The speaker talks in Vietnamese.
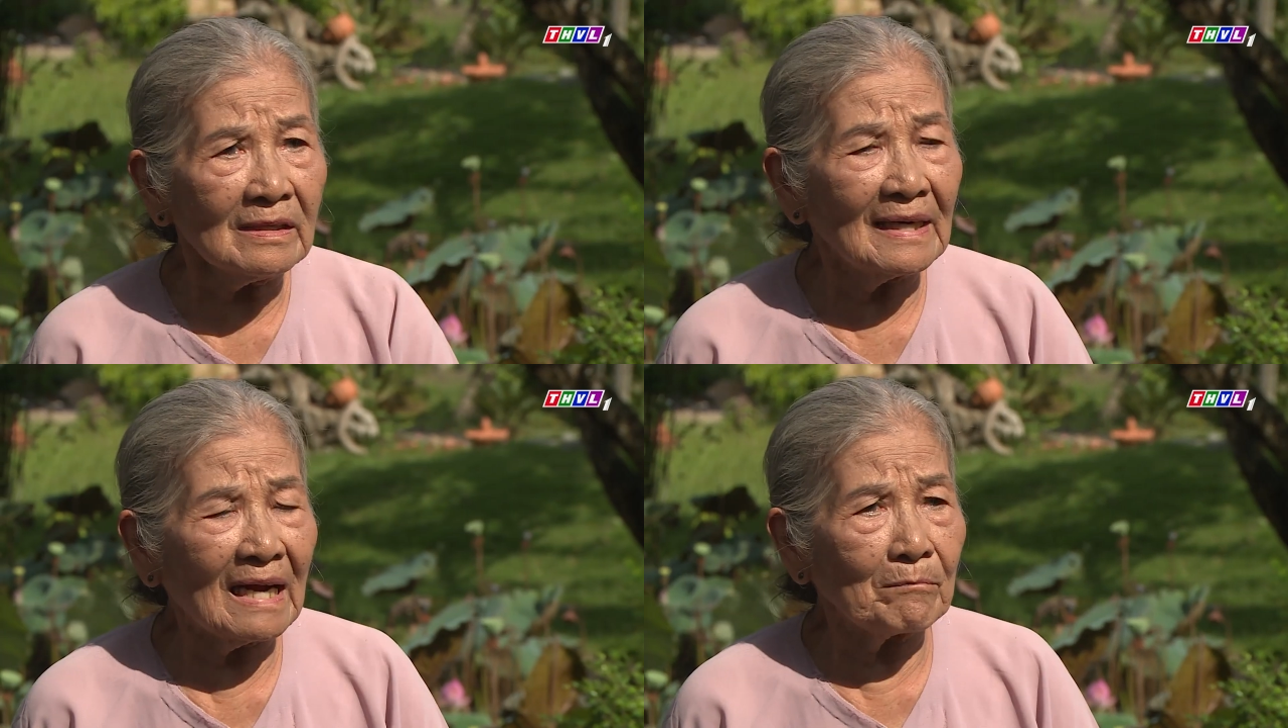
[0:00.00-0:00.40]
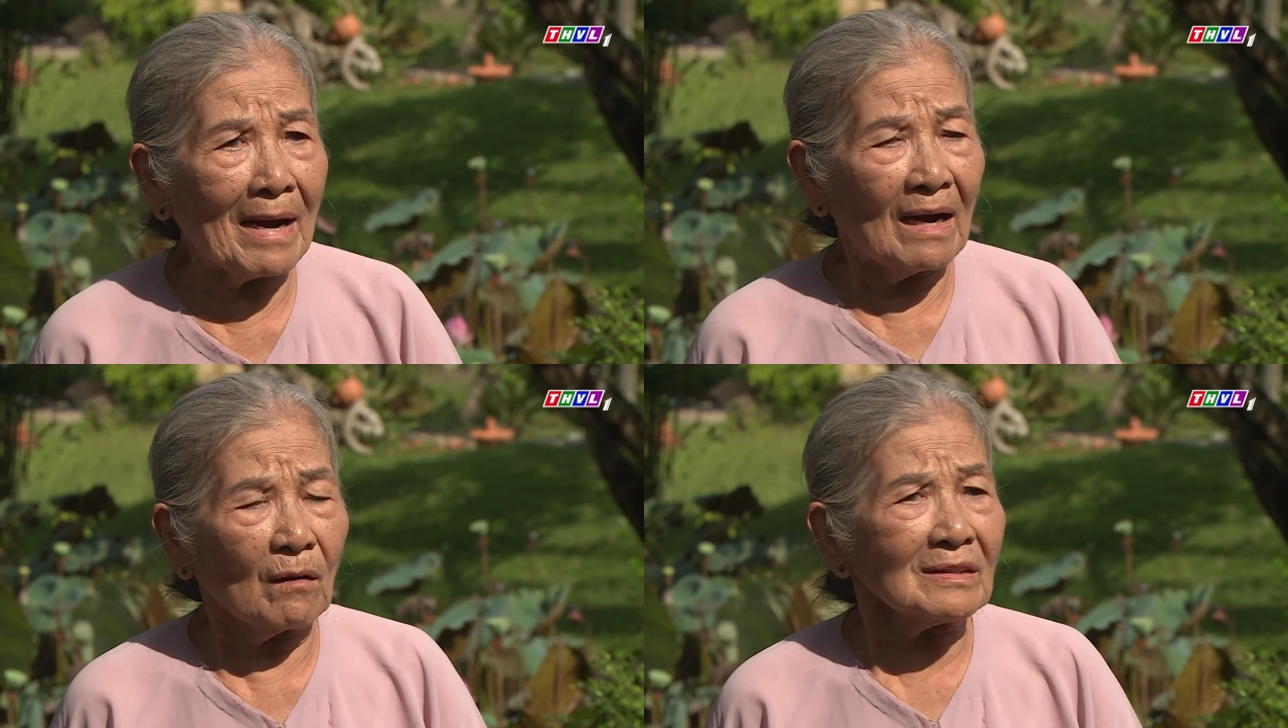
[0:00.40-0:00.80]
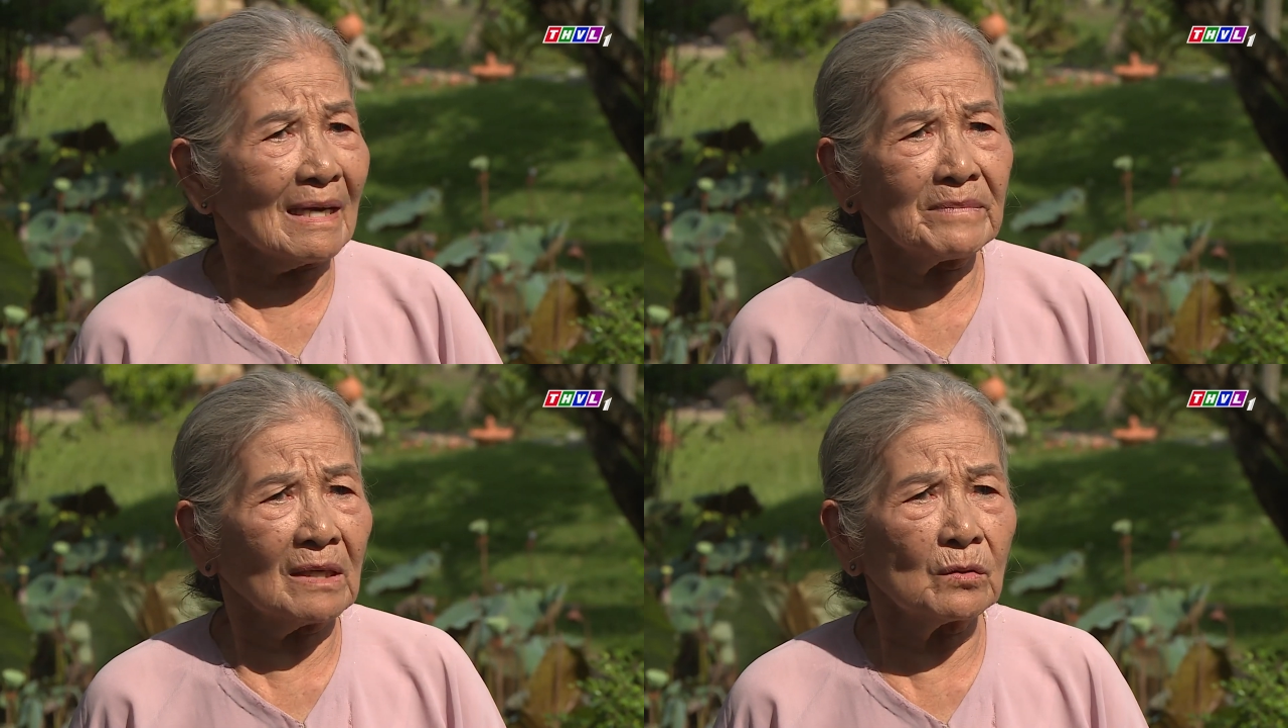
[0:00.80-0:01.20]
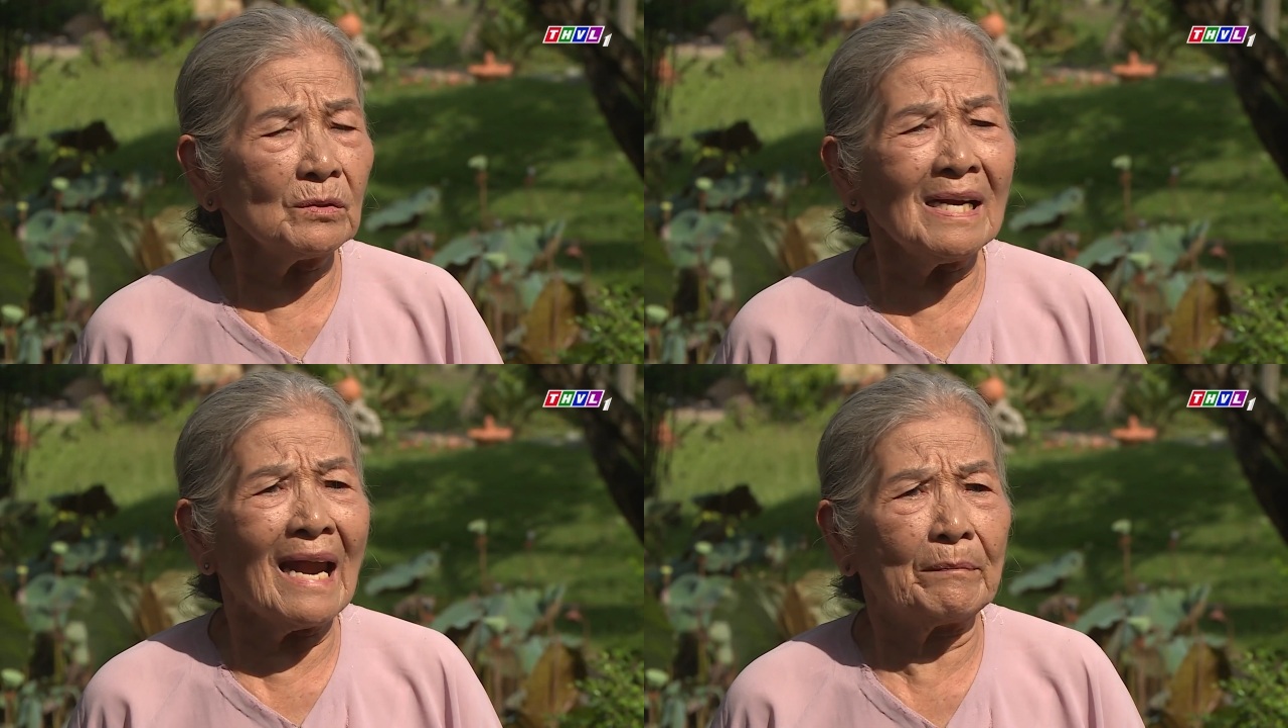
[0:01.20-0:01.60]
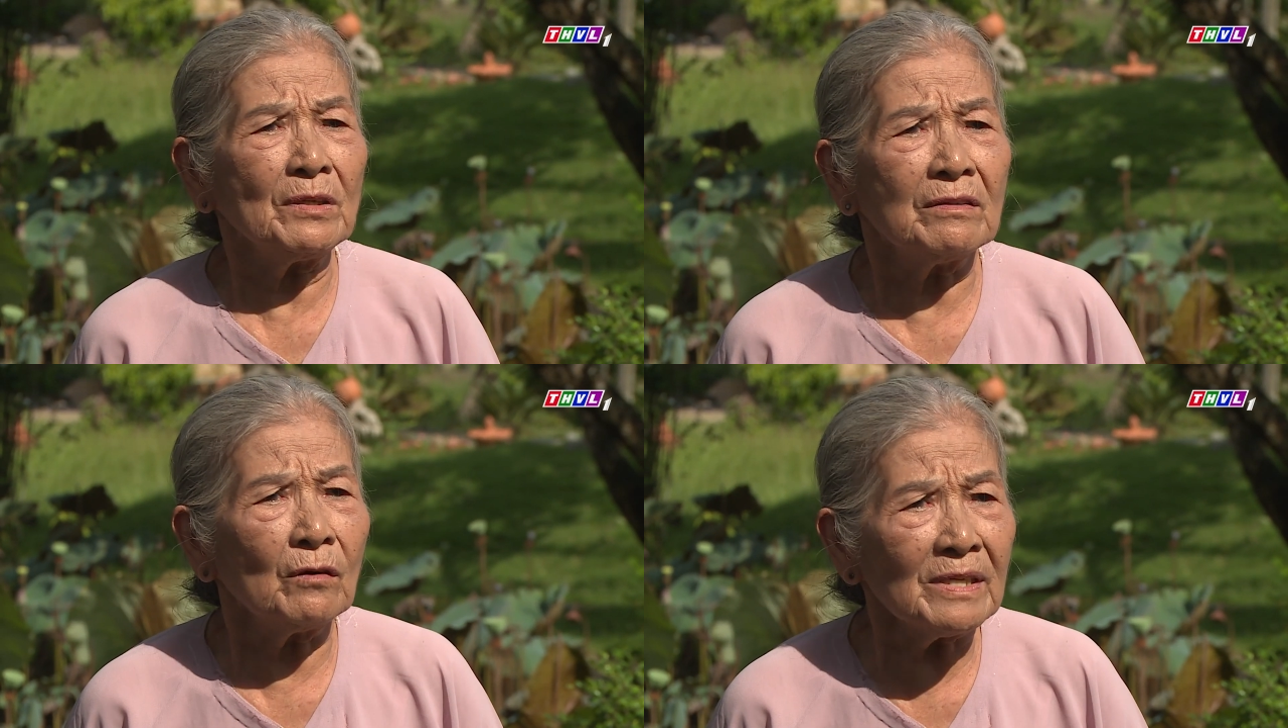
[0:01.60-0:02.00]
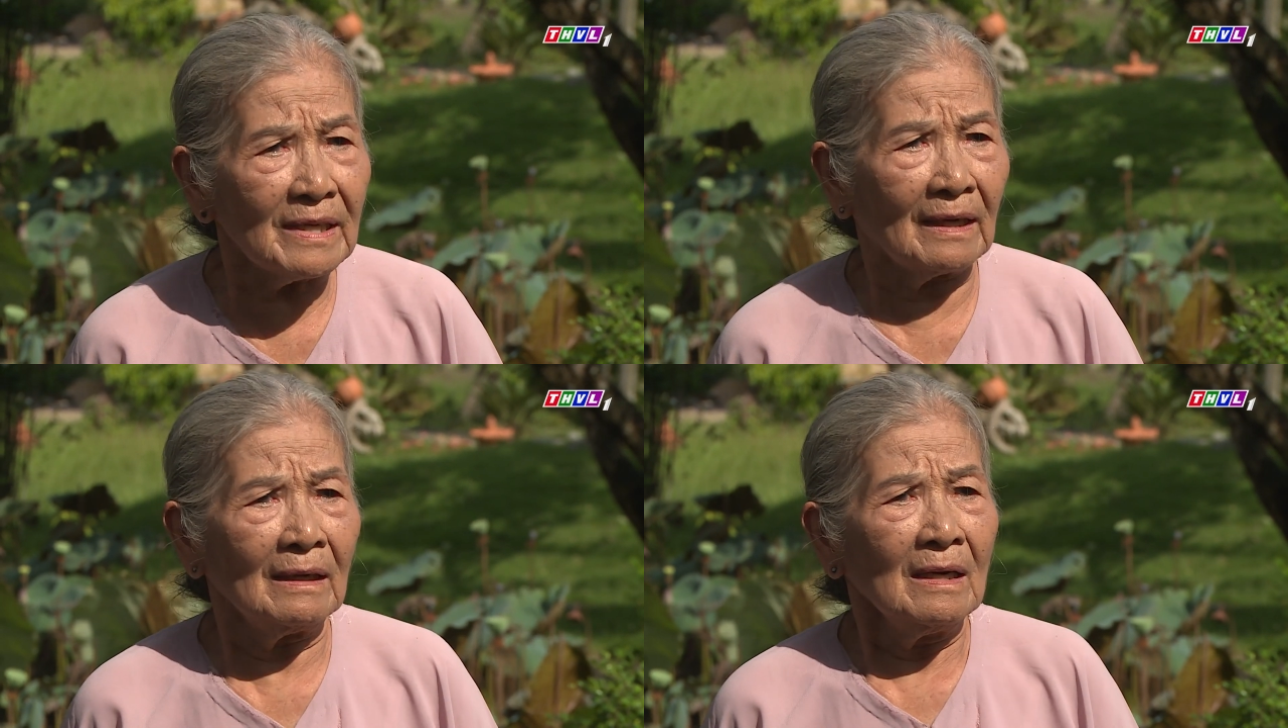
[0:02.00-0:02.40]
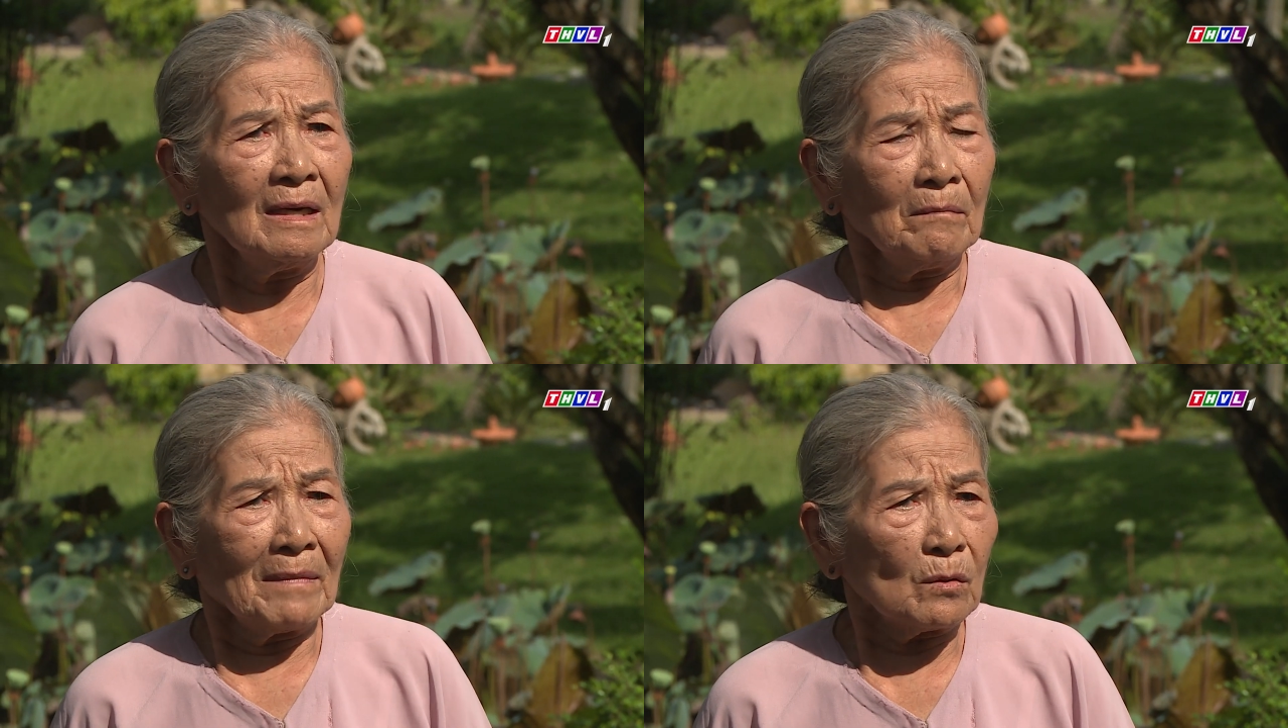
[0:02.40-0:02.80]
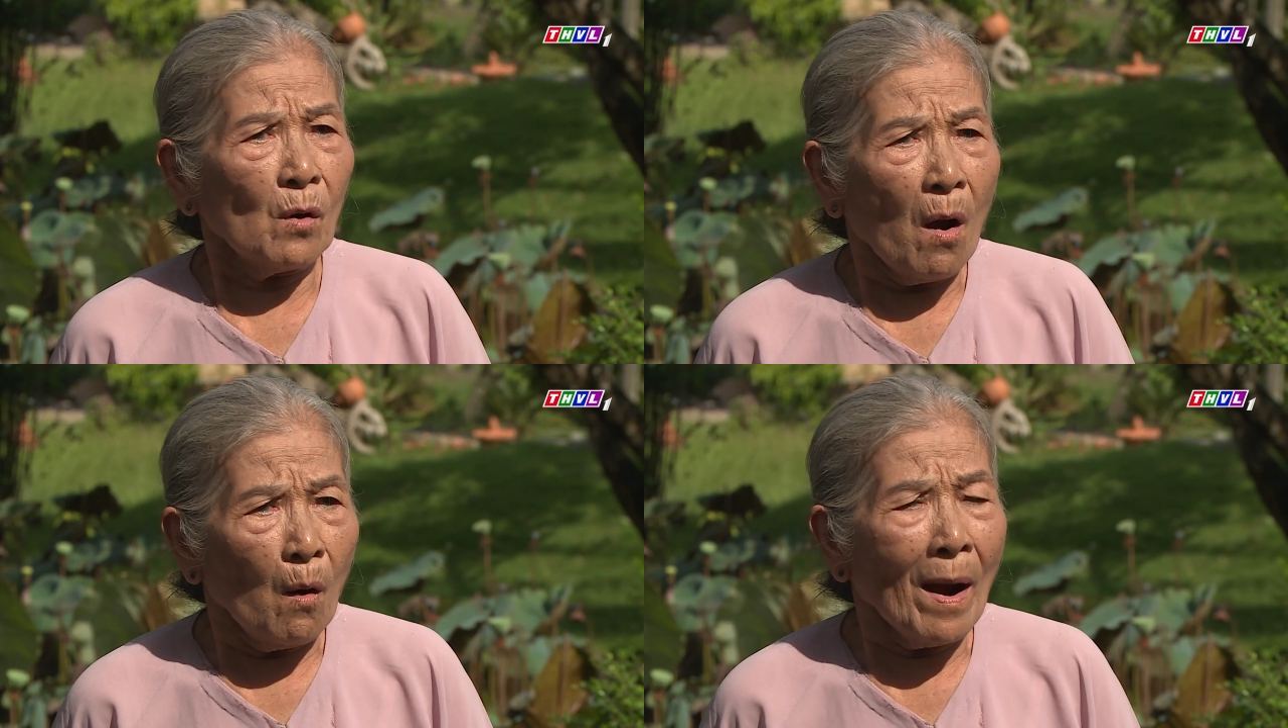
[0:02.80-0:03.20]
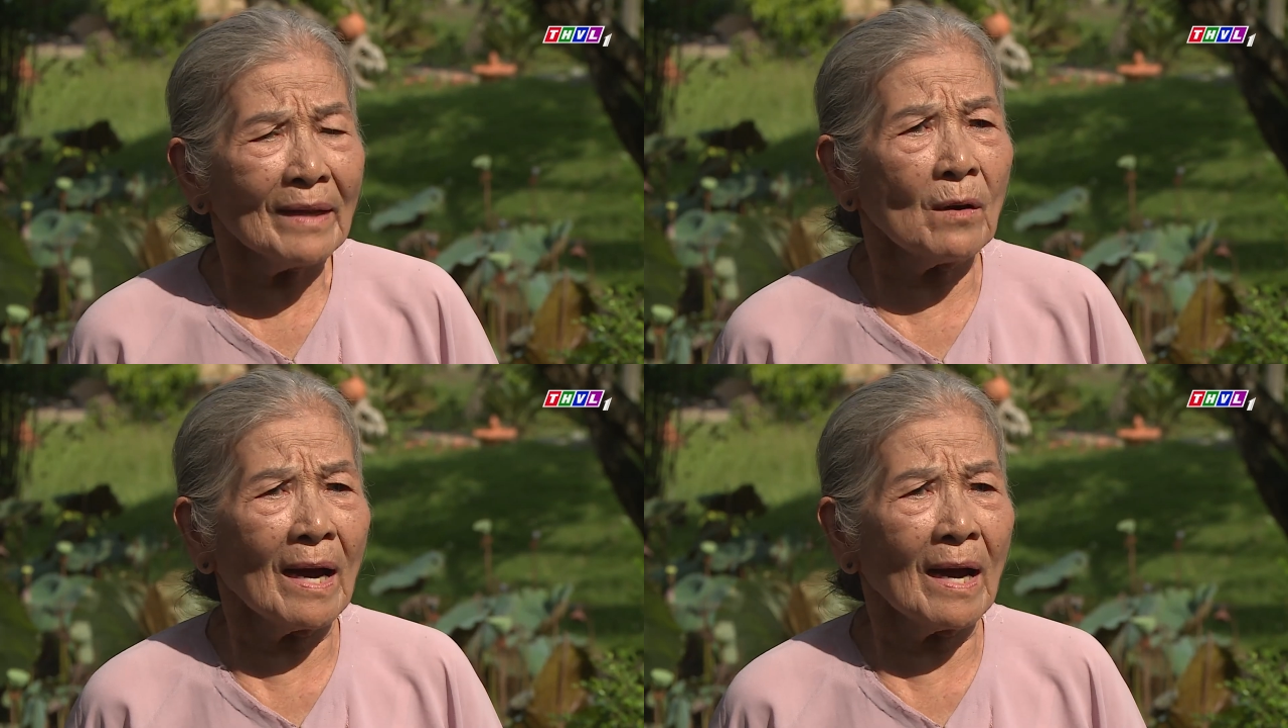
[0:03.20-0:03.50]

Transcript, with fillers: giờ này mà con chậm nhà tôi đi làm nó chưa có về mà tôi lo quá chú